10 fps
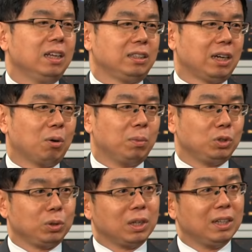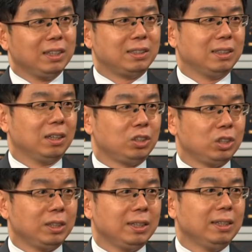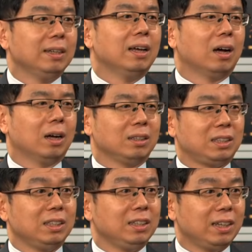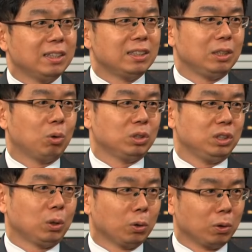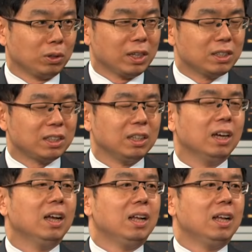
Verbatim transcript: 像我们举个例子，G e 啊，奇异电器或是通用电器。